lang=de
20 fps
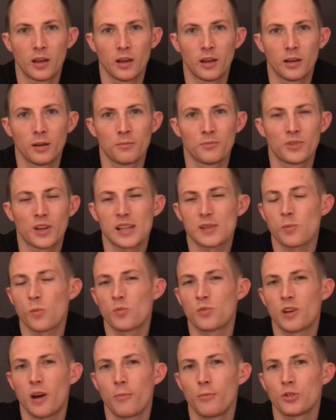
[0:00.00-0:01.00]
Ähm, da es
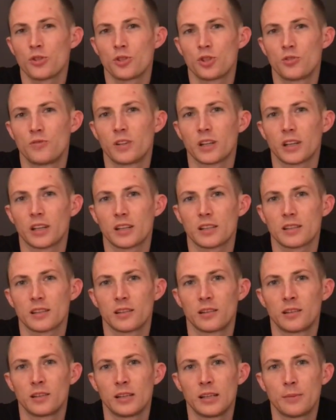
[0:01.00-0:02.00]
momentan ein bisschen schwierig ist,
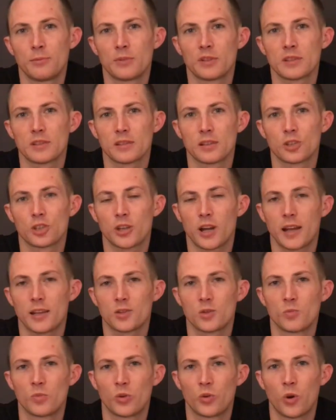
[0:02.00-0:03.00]
äh, lebendes Gestein
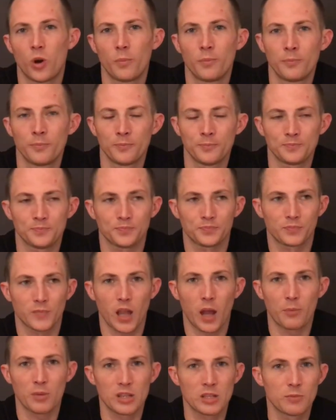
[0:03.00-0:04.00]
zu bekommen,
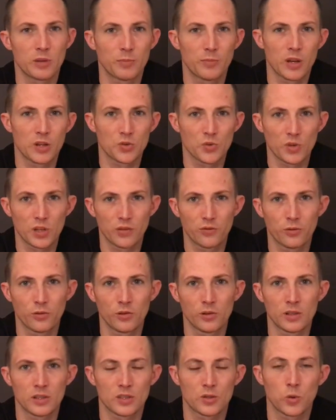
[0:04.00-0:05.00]
habe ich mich persönlich
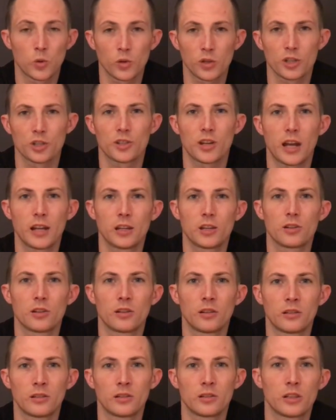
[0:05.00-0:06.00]
für das Totgestein in,
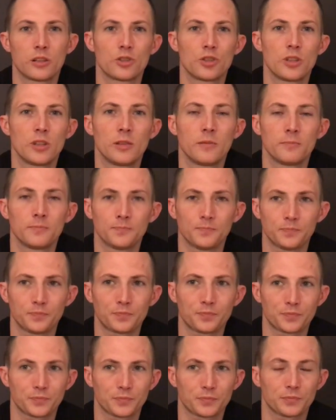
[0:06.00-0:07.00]
äh, entschieden
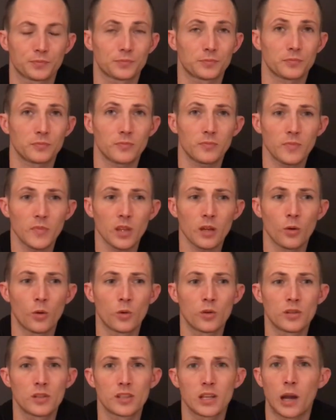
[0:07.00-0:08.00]

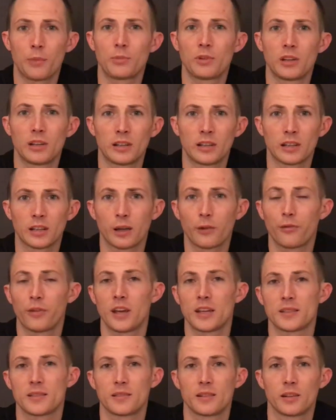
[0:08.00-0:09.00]
und ich habe da
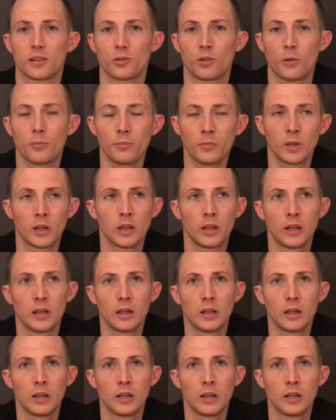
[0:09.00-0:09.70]
Riffäste genommen.